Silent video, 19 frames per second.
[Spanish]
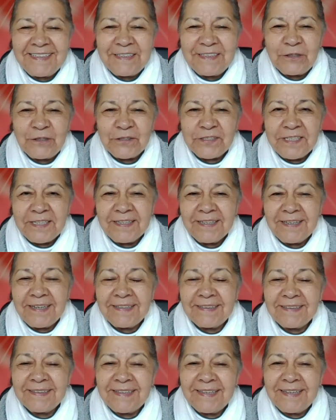Nos
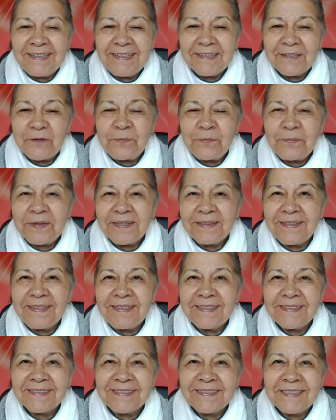encanta compartir
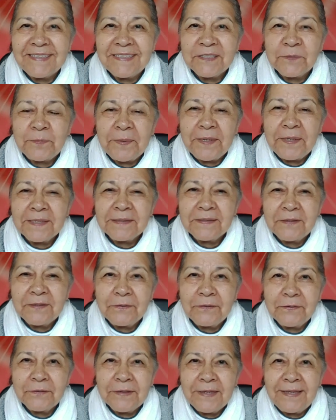este
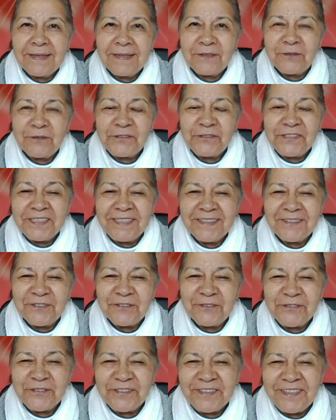espacio cada noche
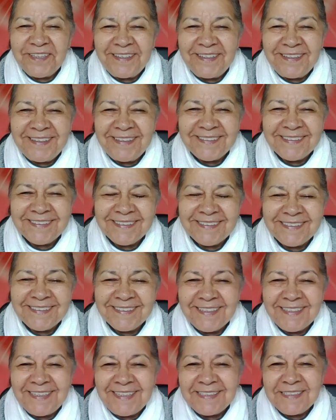con ustedes.
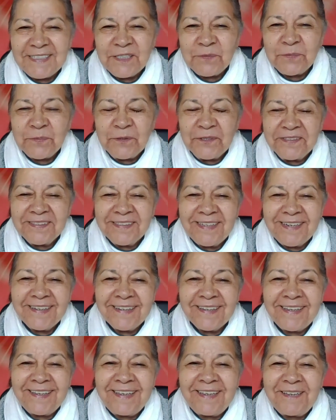Gracias por estar
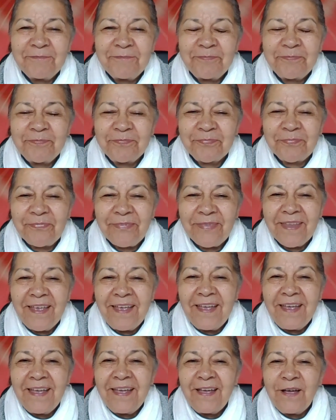aquí.
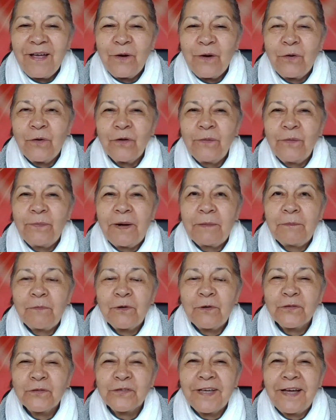Hoy
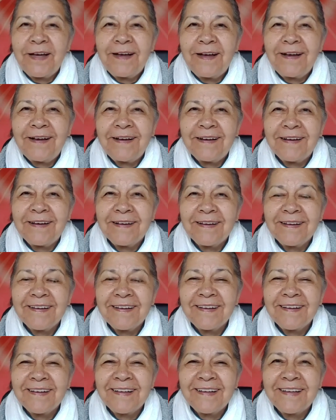vamos a,
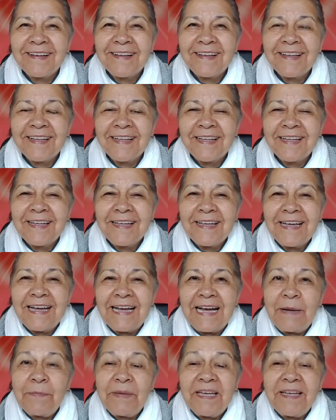
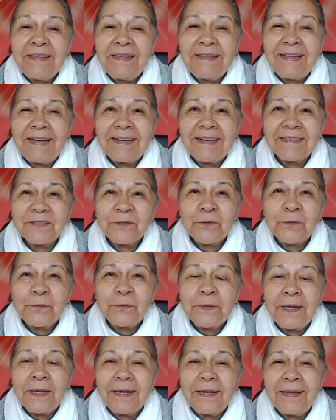a meditar
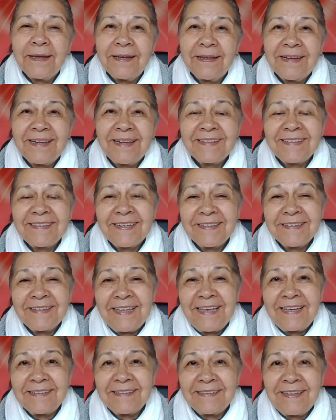sobre la
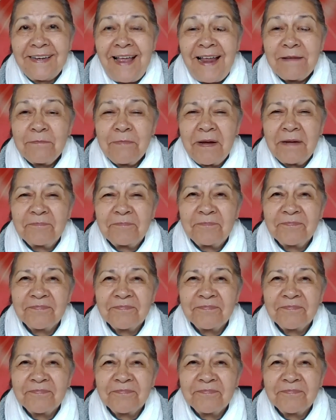eternidad del alma.